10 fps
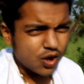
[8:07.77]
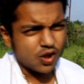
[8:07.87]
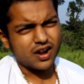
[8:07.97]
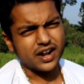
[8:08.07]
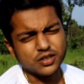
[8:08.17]

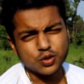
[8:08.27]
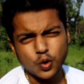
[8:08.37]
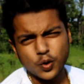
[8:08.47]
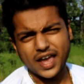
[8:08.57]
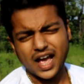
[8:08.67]
ऑल राइट right,
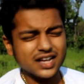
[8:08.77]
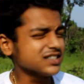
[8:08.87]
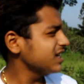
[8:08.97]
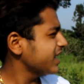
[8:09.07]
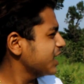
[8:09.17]
तो
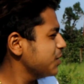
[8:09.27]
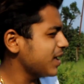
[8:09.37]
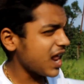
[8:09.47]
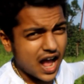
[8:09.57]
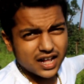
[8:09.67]
यहाँ से
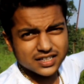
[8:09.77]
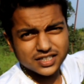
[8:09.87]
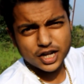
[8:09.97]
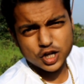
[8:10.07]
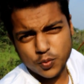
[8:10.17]
करीबन आधा
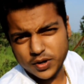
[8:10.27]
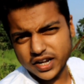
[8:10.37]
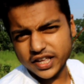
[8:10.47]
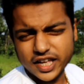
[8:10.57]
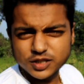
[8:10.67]
से एक
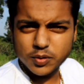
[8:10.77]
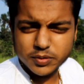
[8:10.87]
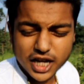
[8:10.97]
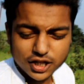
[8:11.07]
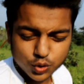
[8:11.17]
किलोमीटर की रेंज में
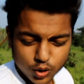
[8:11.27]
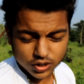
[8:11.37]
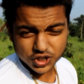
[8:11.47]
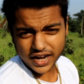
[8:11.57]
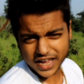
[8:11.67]
वो जा चुका
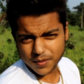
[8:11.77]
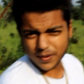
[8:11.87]
और जाने के